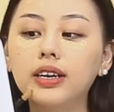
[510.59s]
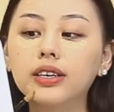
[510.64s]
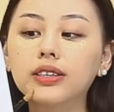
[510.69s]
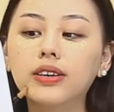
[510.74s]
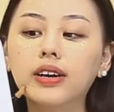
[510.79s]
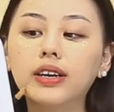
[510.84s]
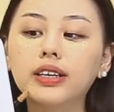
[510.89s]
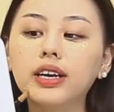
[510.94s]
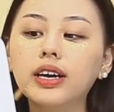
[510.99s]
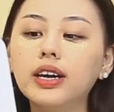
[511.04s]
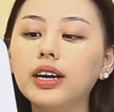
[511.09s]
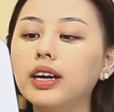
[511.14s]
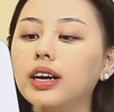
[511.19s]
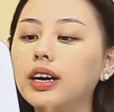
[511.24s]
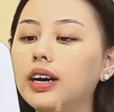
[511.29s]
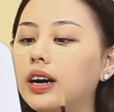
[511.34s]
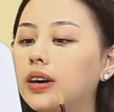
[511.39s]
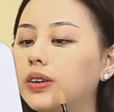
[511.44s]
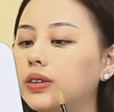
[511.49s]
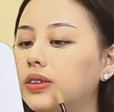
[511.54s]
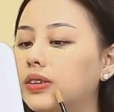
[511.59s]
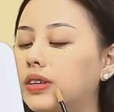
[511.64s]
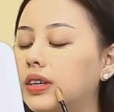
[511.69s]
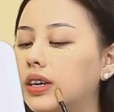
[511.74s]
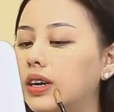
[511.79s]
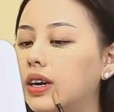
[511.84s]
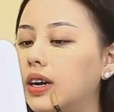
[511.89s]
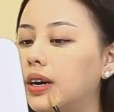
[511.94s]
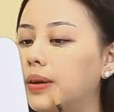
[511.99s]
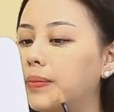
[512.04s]
Soalnya aku
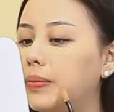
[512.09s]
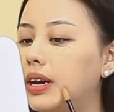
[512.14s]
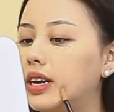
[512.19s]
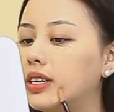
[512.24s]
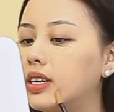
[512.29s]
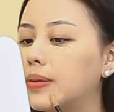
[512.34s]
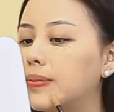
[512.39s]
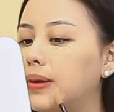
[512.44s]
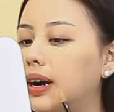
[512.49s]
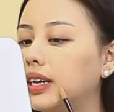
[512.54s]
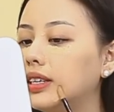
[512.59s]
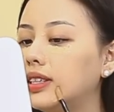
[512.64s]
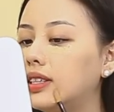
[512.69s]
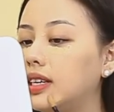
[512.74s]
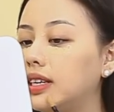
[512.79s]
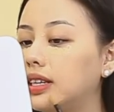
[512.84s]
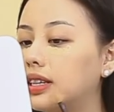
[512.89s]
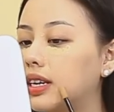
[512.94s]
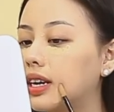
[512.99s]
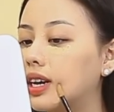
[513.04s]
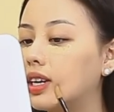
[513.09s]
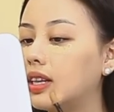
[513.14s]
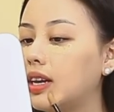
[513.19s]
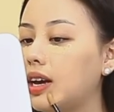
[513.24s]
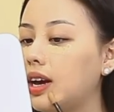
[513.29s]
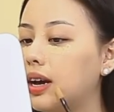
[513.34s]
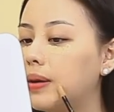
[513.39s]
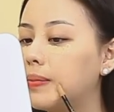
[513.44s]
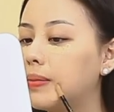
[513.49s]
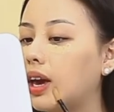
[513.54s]
juga belajar banget sih,
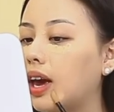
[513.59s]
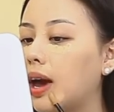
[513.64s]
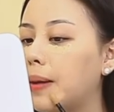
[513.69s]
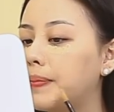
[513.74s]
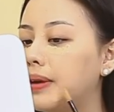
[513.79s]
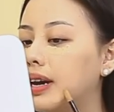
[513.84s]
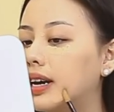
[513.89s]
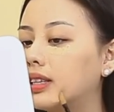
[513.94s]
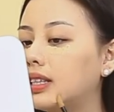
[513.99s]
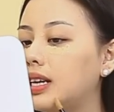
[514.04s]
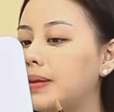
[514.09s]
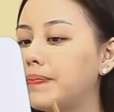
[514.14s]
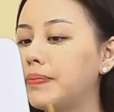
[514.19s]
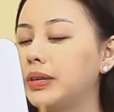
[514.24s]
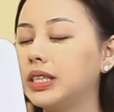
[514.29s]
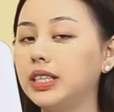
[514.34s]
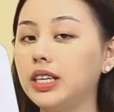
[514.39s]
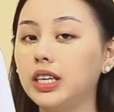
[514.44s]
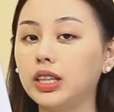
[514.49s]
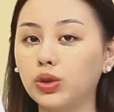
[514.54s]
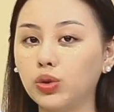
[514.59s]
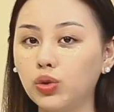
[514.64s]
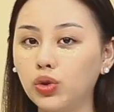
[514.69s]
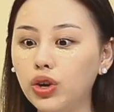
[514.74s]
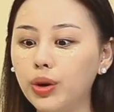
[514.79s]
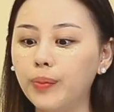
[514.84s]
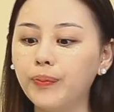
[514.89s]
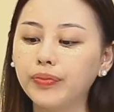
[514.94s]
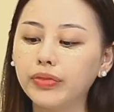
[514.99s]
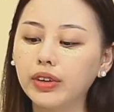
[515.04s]
ternyata makeup yang tipis itu
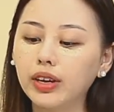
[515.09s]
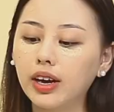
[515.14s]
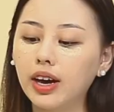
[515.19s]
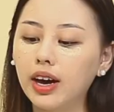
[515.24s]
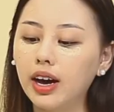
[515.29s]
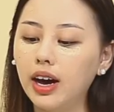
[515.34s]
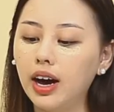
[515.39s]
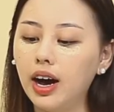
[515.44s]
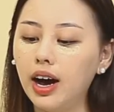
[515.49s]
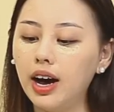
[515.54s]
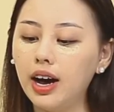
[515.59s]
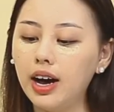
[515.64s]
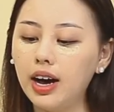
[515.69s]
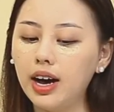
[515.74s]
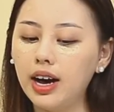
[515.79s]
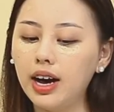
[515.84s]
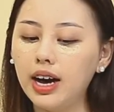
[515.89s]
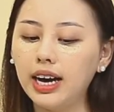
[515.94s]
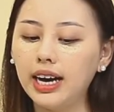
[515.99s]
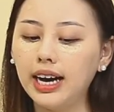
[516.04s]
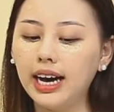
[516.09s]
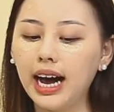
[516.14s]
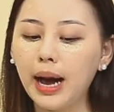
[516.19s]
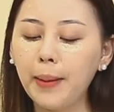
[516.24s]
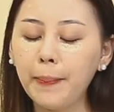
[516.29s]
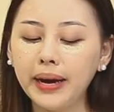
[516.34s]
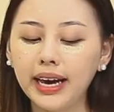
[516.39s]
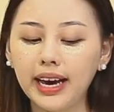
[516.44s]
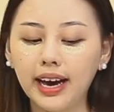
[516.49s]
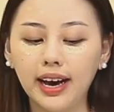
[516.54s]
uh,
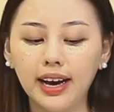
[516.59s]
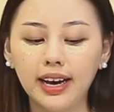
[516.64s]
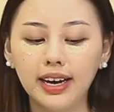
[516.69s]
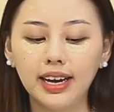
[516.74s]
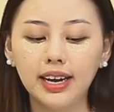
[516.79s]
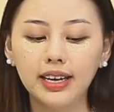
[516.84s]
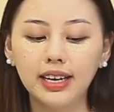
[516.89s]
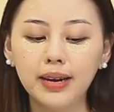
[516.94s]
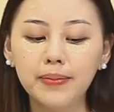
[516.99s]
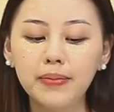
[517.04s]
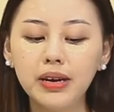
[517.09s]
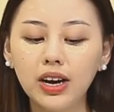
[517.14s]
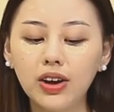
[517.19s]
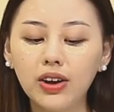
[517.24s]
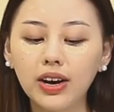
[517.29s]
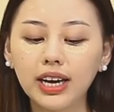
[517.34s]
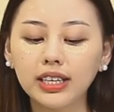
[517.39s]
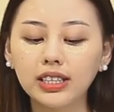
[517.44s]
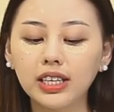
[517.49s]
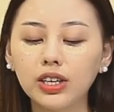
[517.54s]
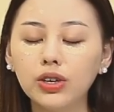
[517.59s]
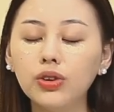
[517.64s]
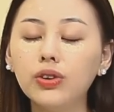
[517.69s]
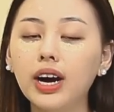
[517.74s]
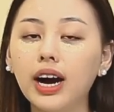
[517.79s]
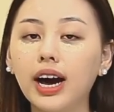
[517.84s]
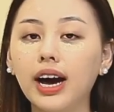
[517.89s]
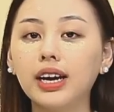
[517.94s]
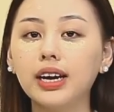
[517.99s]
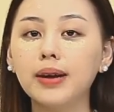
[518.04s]
apa ya? lebih long lasting
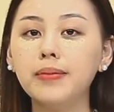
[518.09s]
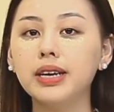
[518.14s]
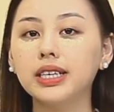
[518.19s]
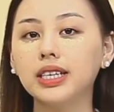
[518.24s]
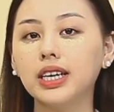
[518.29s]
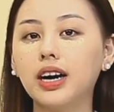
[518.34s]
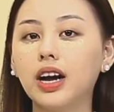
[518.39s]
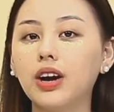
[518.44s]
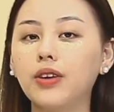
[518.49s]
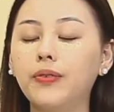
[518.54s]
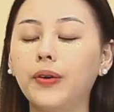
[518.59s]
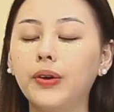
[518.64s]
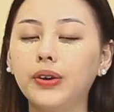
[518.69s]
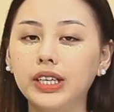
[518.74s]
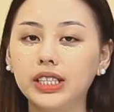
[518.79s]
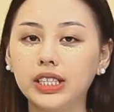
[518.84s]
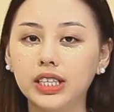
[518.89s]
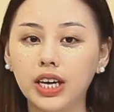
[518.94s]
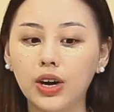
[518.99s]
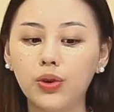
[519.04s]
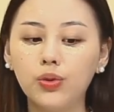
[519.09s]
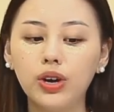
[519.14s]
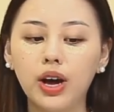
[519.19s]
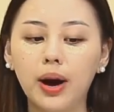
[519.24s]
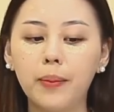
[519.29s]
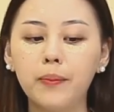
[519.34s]
juga karena biasanya kalau foundationnya udah